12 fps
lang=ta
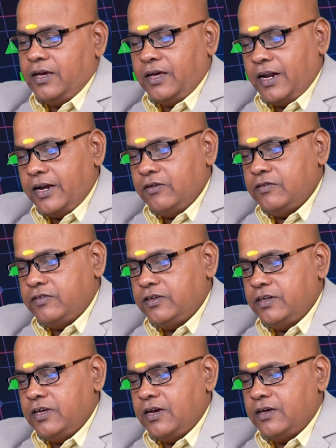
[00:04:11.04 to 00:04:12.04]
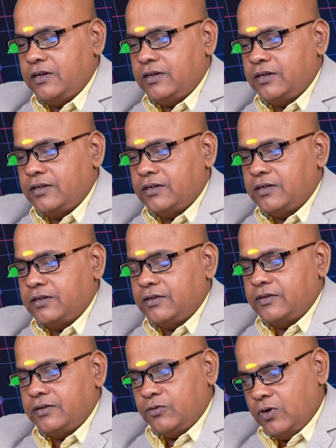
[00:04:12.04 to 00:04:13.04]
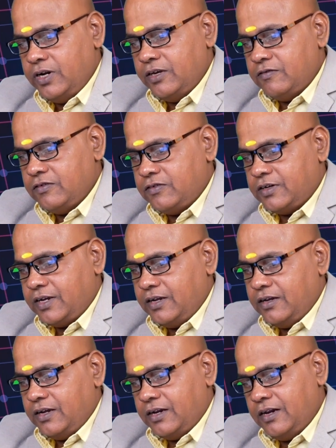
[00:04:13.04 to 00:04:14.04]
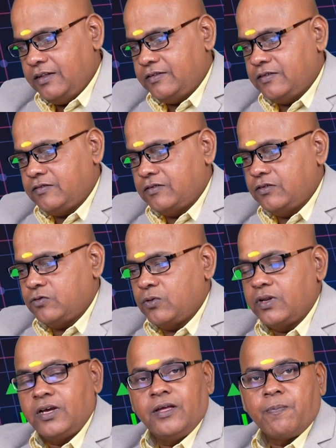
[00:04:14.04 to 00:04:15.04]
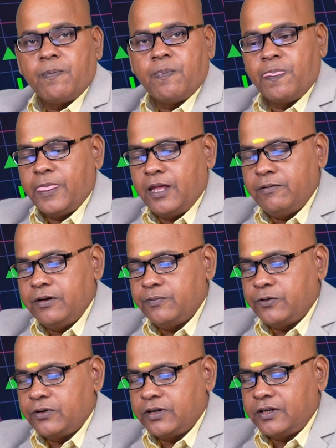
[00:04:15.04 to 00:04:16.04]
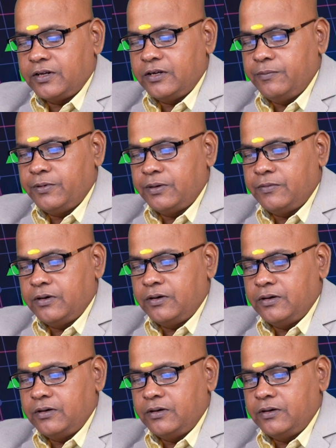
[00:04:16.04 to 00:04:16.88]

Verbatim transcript: கிரானல்ஸ் இந்தியா ஹோல்டிங் வச்சுருக்கேன் அனாலிசிஸ் வந்து சொல்லுங்கள் அப்படின்னு போட்டிருக்காரு இப்போ நம்ம